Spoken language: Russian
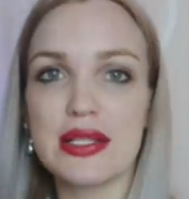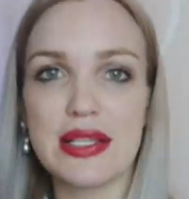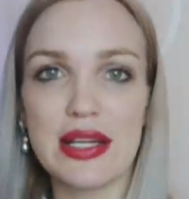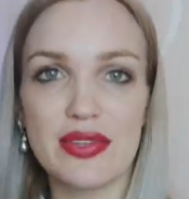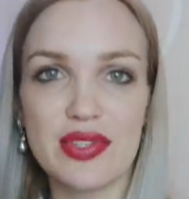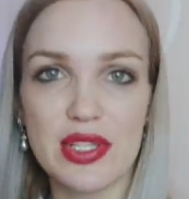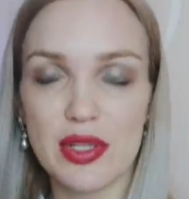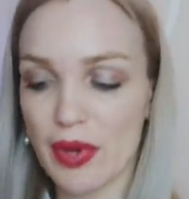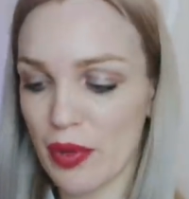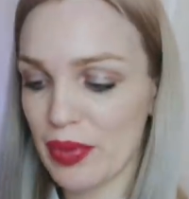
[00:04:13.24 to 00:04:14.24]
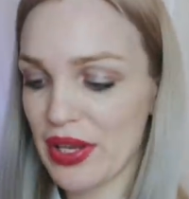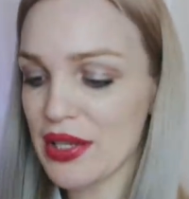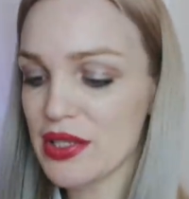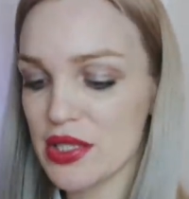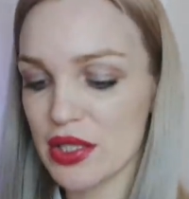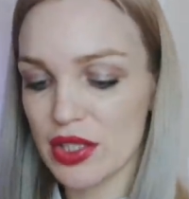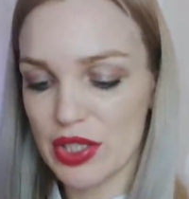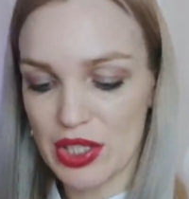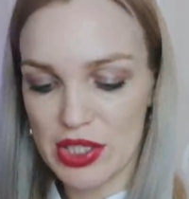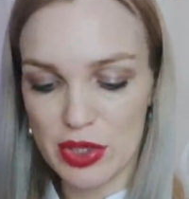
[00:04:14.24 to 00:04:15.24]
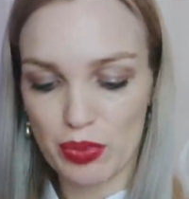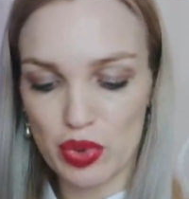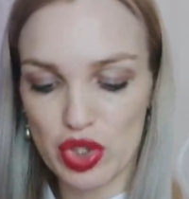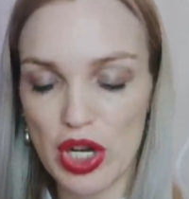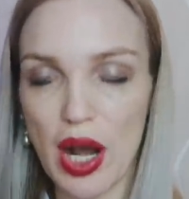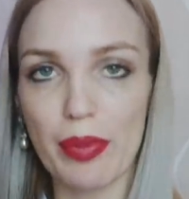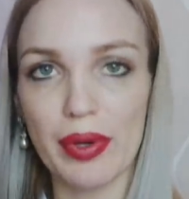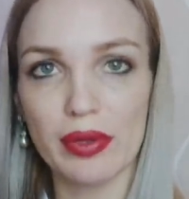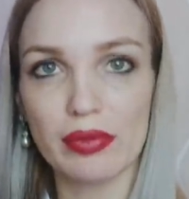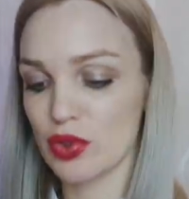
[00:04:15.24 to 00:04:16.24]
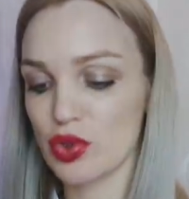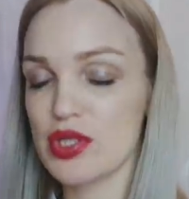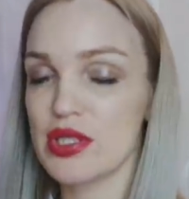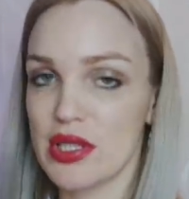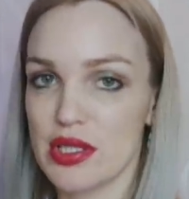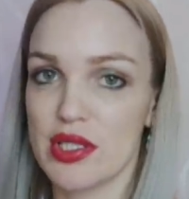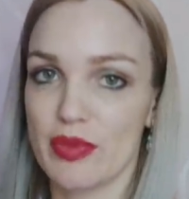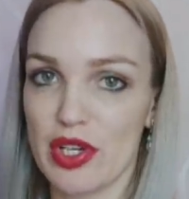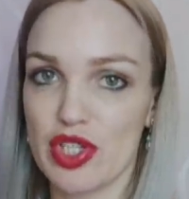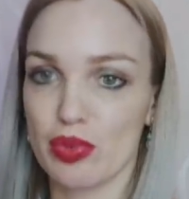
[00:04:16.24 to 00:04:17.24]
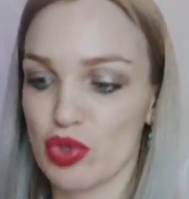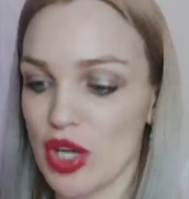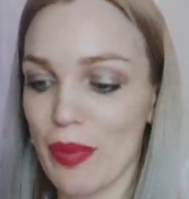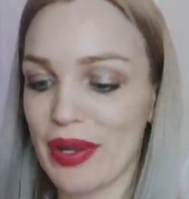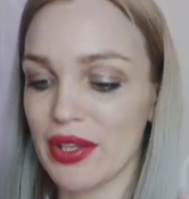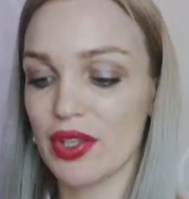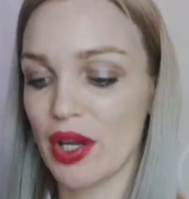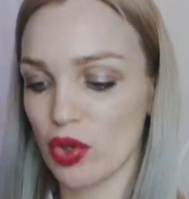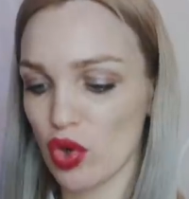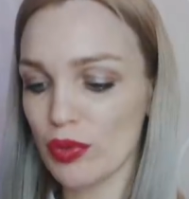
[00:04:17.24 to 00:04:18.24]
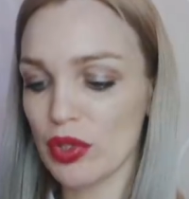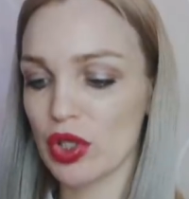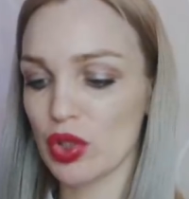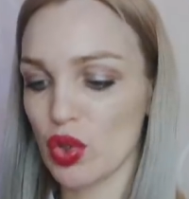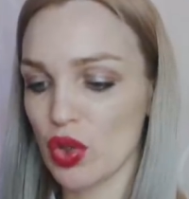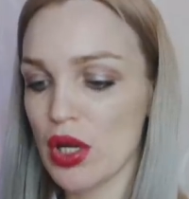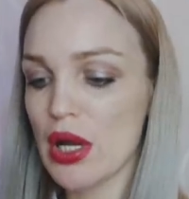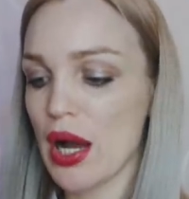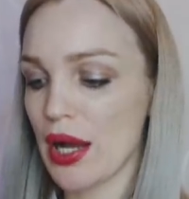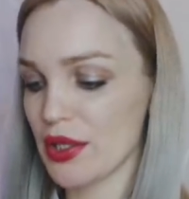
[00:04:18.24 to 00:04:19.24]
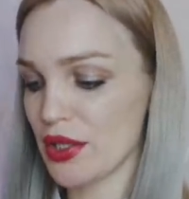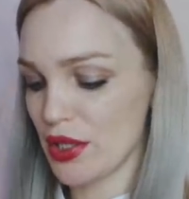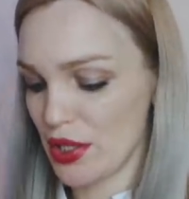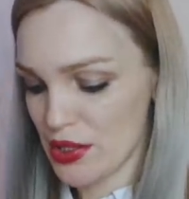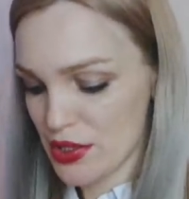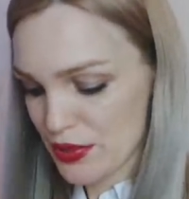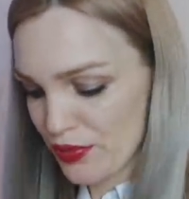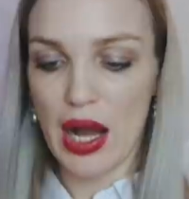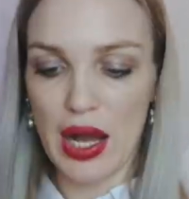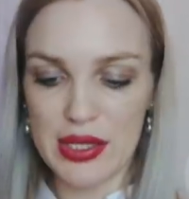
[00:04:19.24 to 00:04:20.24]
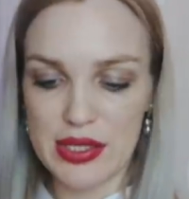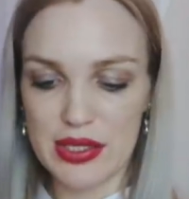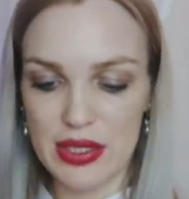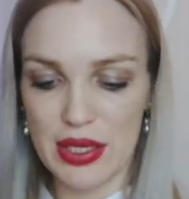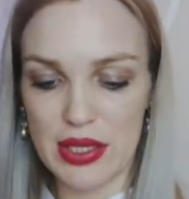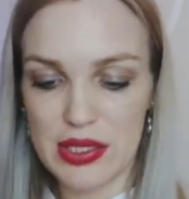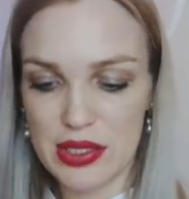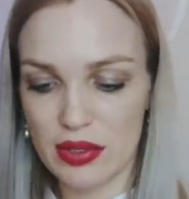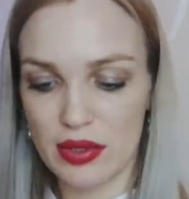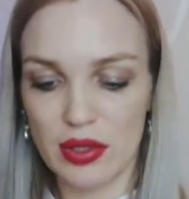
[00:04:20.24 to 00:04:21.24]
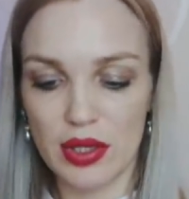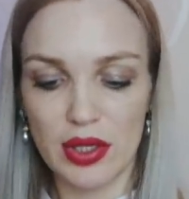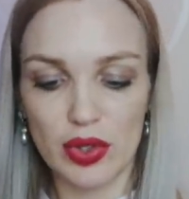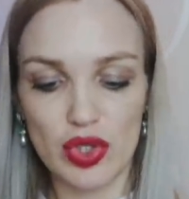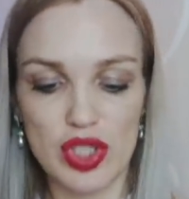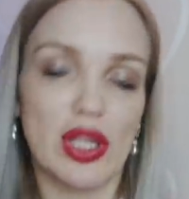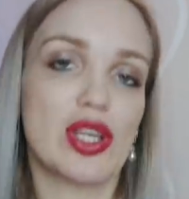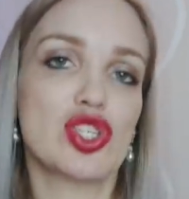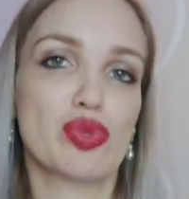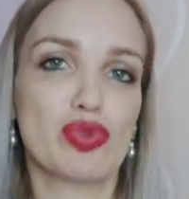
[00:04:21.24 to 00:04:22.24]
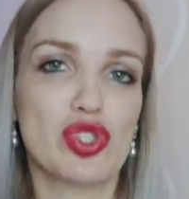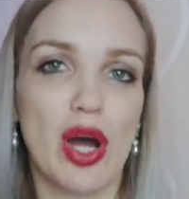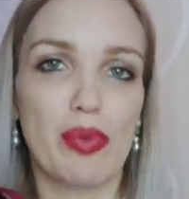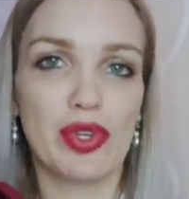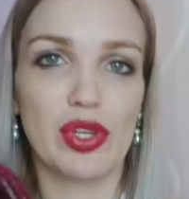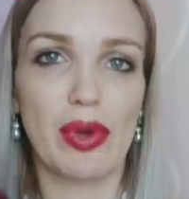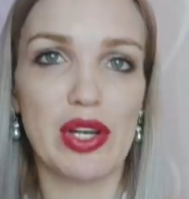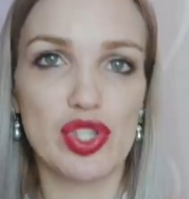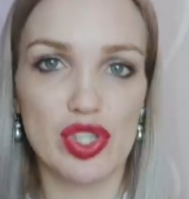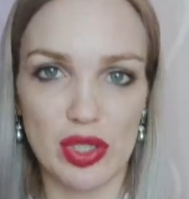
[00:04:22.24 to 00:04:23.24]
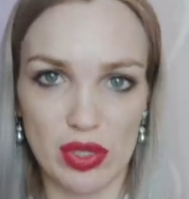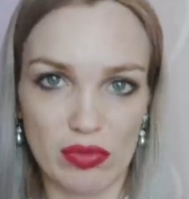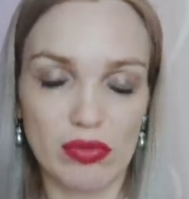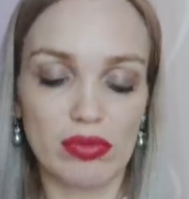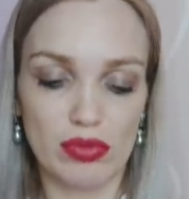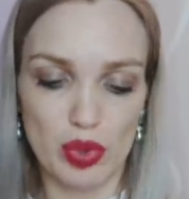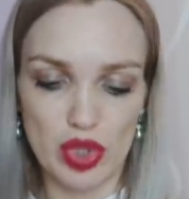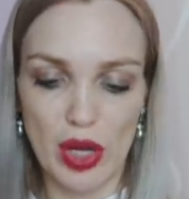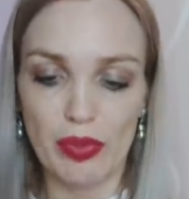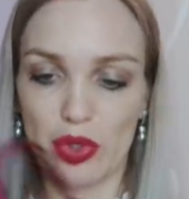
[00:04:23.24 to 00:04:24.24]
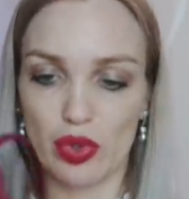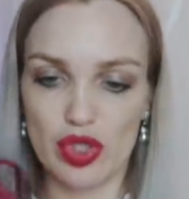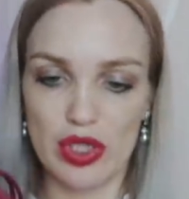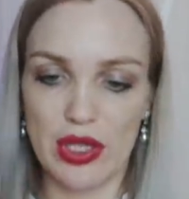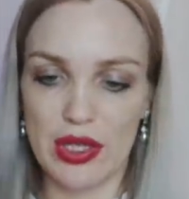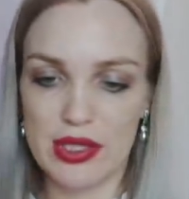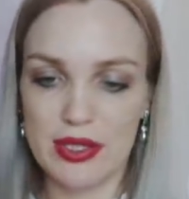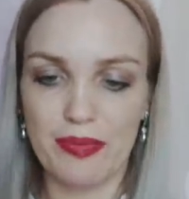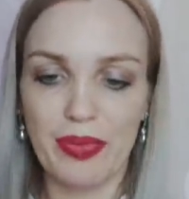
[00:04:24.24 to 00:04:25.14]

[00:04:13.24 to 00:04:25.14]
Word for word: Кстати, в синем комплекте есть пушапы, то есть есть здесь небольшие пушапы, они не огромные, но они есть. А здесь точно такие же пушапы, небольшие, пушапы тоже есть.